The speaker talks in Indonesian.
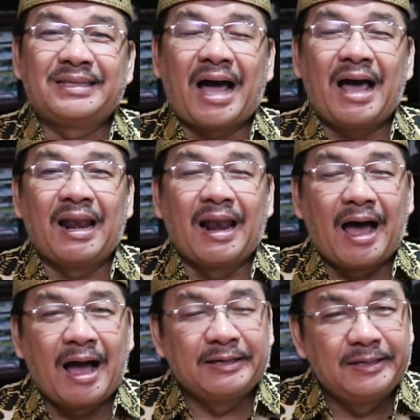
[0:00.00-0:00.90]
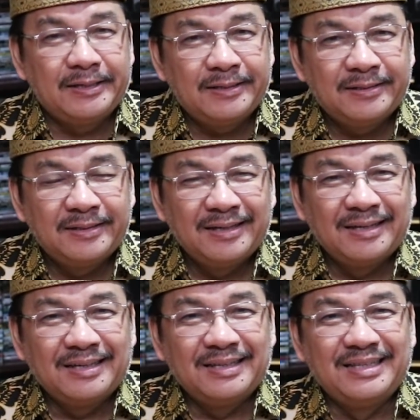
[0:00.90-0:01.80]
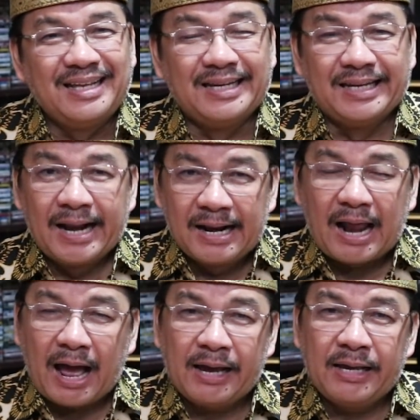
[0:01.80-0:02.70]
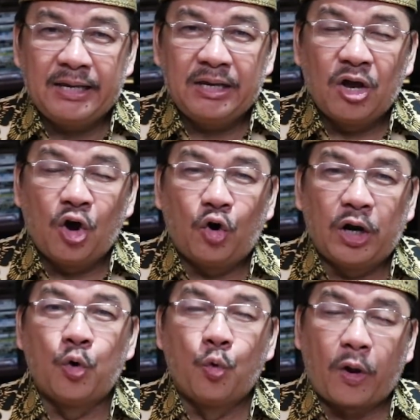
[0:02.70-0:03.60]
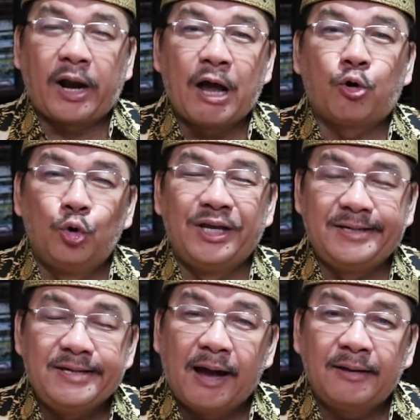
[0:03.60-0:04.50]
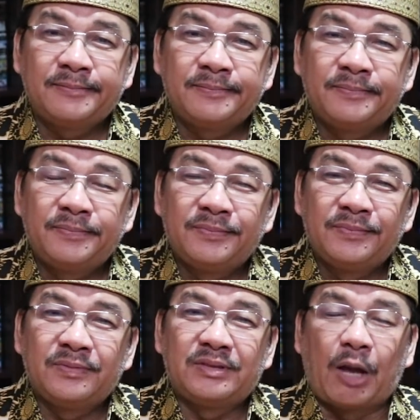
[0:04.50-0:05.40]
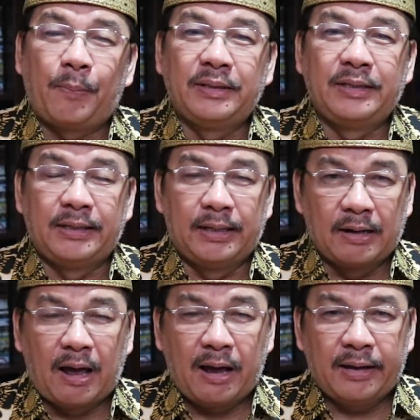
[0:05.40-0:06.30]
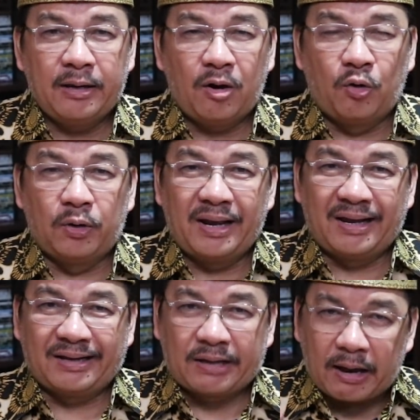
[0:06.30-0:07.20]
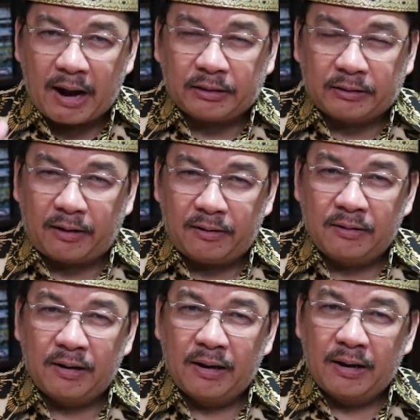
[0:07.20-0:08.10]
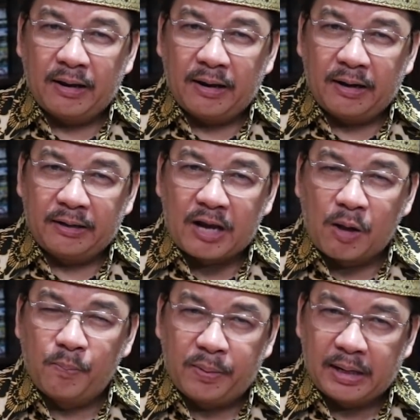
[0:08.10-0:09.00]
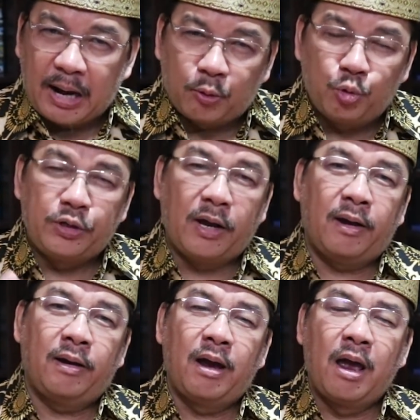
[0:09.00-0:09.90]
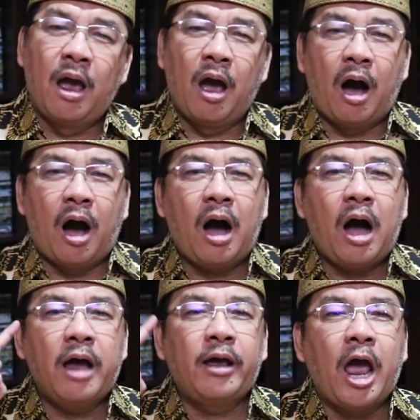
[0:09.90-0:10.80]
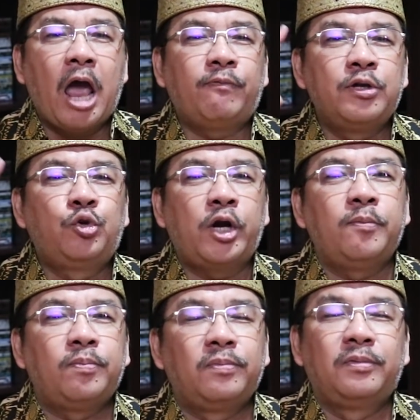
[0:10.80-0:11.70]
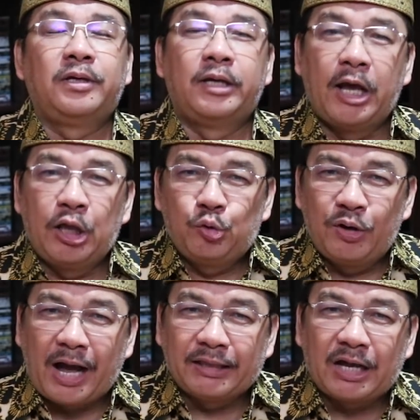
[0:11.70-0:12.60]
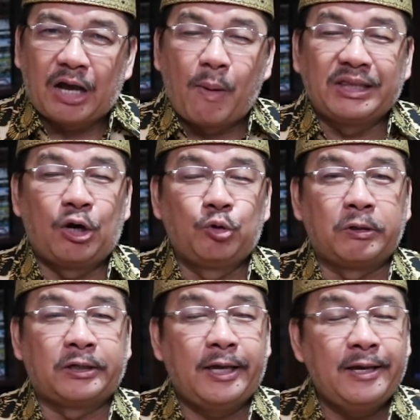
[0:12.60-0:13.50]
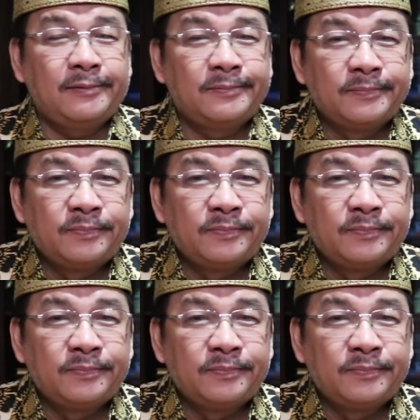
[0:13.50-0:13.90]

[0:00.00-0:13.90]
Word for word: tak lagi dinilai oleh warna kulitnya, tapi dinilai oleh karakter dan perilakunya. I have a dream. Itu dikatakan Martin Luther King